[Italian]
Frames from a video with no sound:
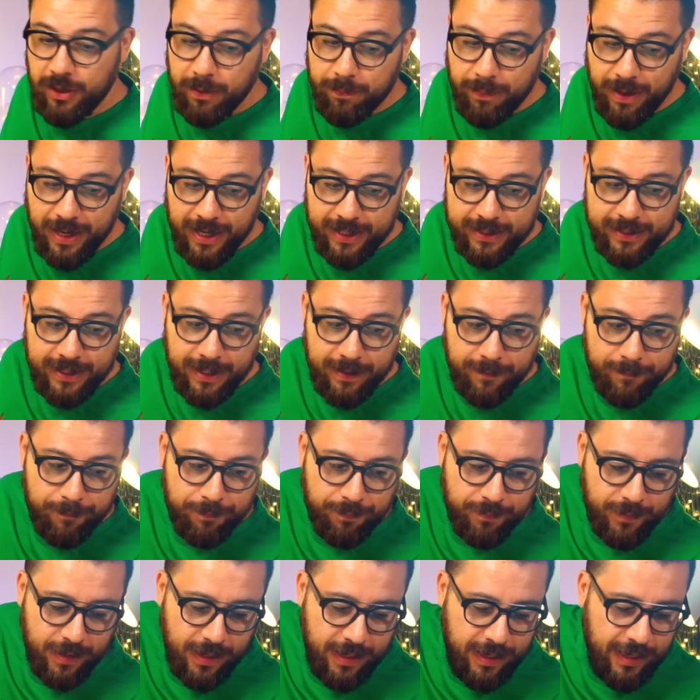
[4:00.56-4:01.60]
da parte
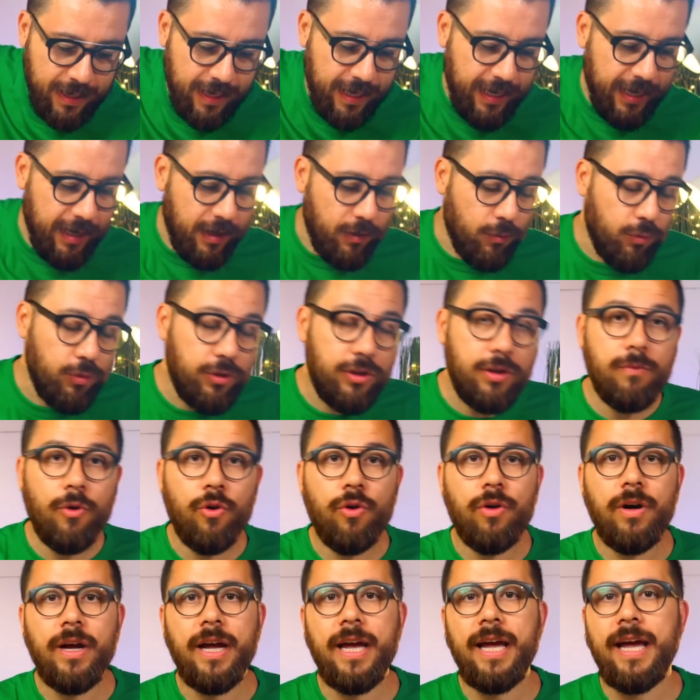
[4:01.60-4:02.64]
e
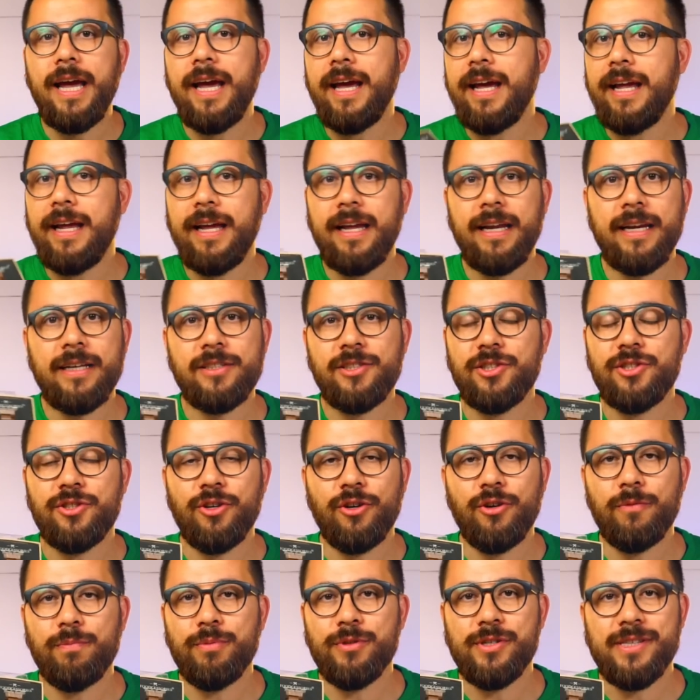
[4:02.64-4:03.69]
l'ultimo è
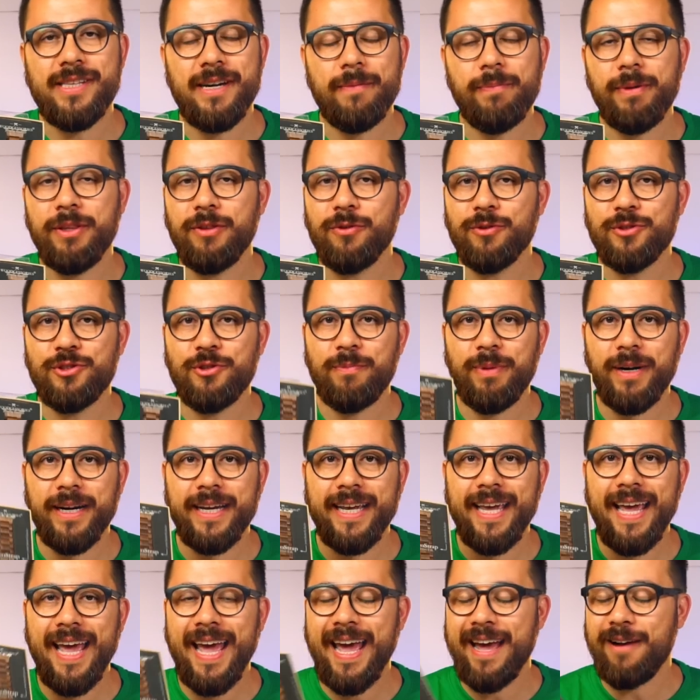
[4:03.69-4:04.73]
l'accessorio più strepitoso
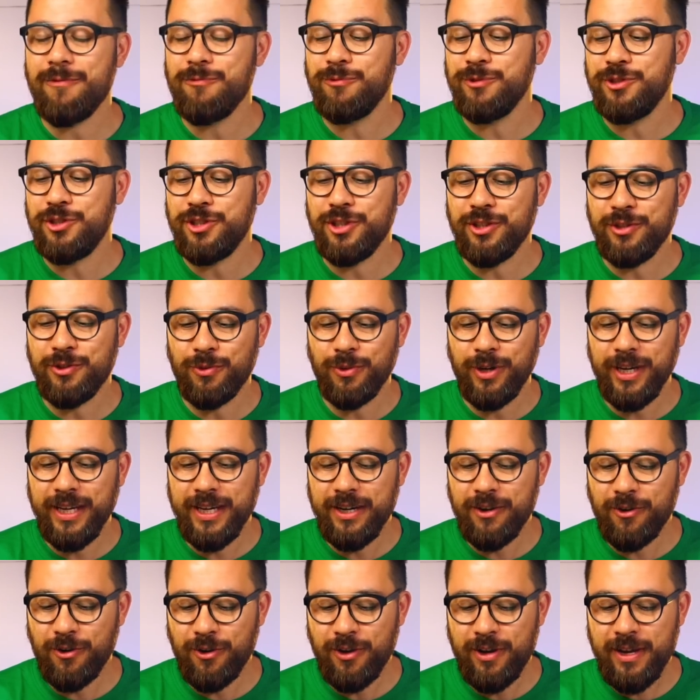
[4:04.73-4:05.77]
perché è un
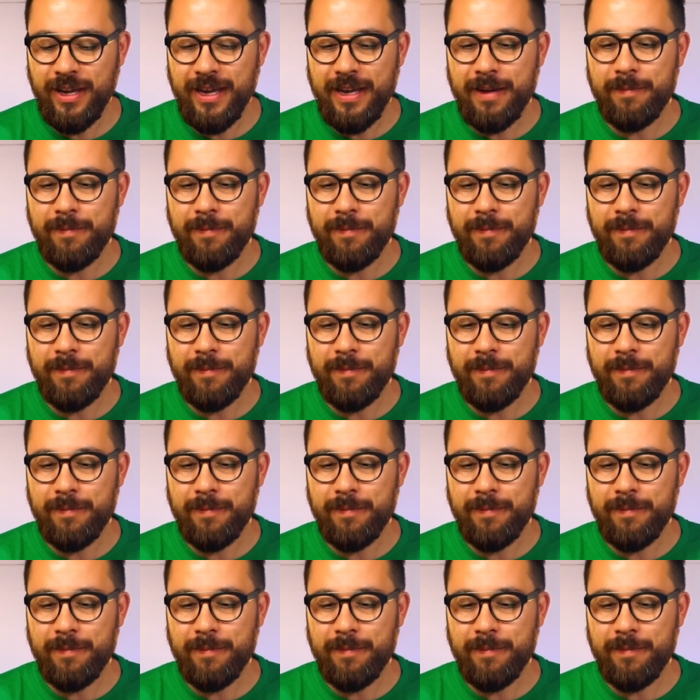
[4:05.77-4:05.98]
cinturino